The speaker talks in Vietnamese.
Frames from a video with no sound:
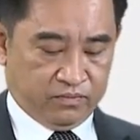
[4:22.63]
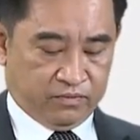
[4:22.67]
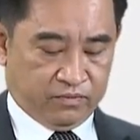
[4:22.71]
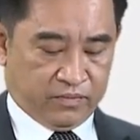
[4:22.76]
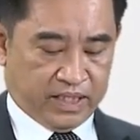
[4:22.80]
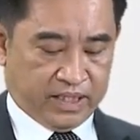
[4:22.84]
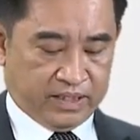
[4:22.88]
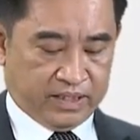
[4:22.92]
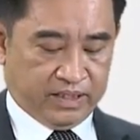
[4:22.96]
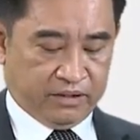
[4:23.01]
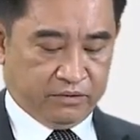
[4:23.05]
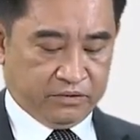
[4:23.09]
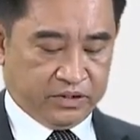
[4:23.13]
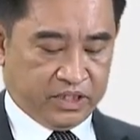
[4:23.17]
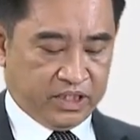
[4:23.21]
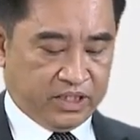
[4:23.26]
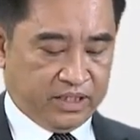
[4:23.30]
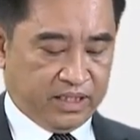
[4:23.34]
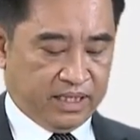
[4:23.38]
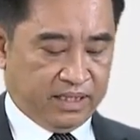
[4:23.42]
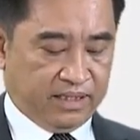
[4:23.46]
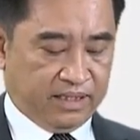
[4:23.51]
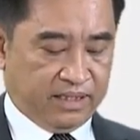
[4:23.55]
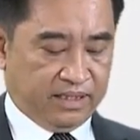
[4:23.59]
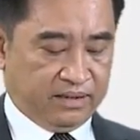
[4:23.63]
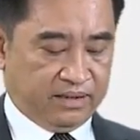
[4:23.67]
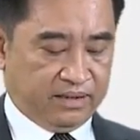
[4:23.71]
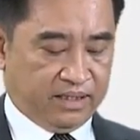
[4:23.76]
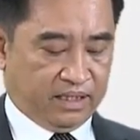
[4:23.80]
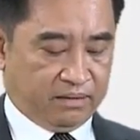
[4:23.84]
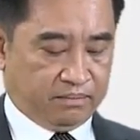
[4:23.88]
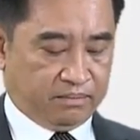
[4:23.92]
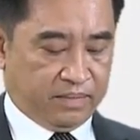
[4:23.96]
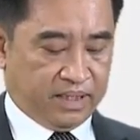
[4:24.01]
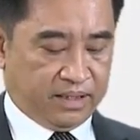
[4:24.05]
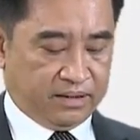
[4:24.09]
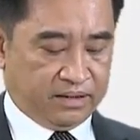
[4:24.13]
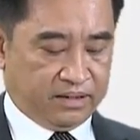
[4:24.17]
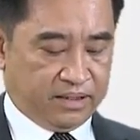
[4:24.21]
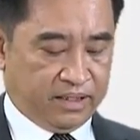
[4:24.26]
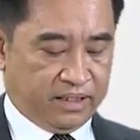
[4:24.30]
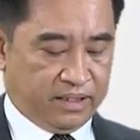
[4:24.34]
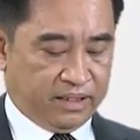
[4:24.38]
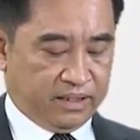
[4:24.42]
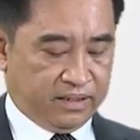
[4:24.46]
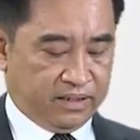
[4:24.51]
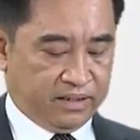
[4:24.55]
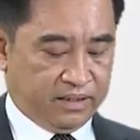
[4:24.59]
và giáo sư Alan Cật Băng
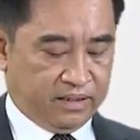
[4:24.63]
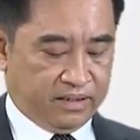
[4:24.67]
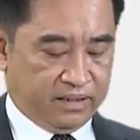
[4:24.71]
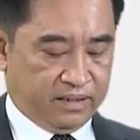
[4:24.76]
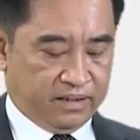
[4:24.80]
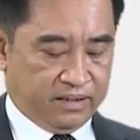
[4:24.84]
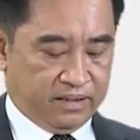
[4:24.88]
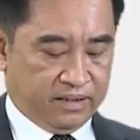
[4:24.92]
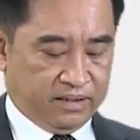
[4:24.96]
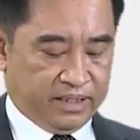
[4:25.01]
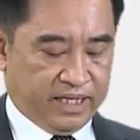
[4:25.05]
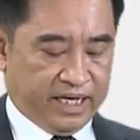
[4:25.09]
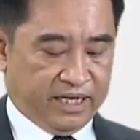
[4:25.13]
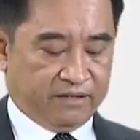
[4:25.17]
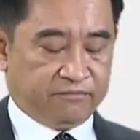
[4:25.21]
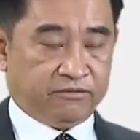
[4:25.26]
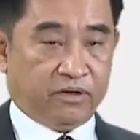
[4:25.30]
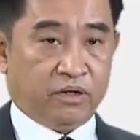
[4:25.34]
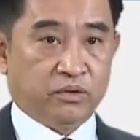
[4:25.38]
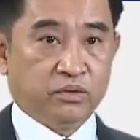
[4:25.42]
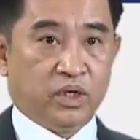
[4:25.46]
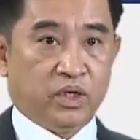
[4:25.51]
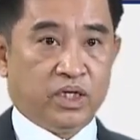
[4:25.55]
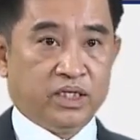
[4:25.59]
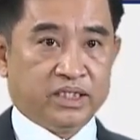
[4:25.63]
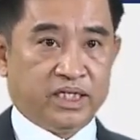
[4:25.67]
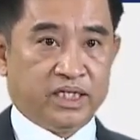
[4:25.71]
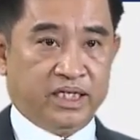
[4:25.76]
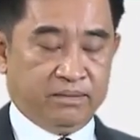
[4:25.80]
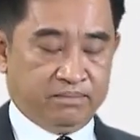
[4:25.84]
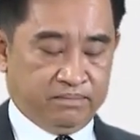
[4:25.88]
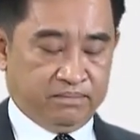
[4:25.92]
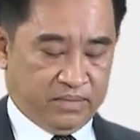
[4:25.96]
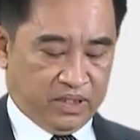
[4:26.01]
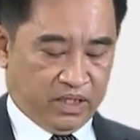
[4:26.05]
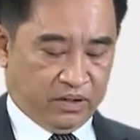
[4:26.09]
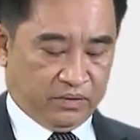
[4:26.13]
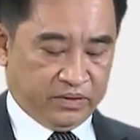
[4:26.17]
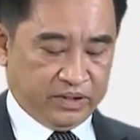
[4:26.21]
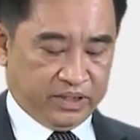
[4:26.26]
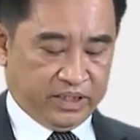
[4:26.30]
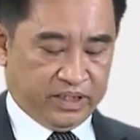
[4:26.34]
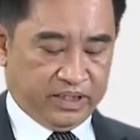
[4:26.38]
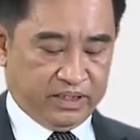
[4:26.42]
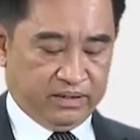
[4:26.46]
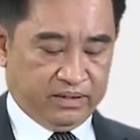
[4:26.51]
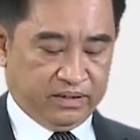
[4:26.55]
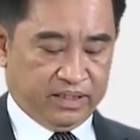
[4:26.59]
Tre nhà phẫu thuật tim nổi
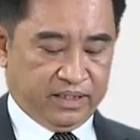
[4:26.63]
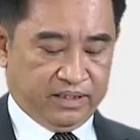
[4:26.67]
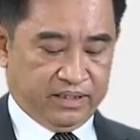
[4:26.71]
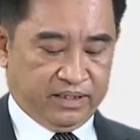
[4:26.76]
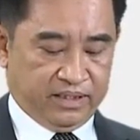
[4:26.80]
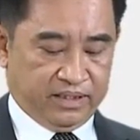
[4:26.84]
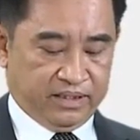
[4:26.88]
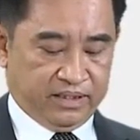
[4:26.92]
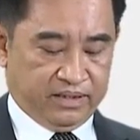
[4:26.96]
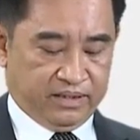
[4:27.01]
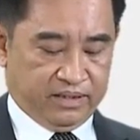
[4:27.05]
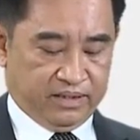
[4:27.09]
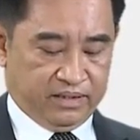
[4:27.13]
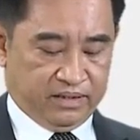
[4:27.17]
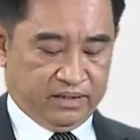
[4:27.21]
tiếng thế giới.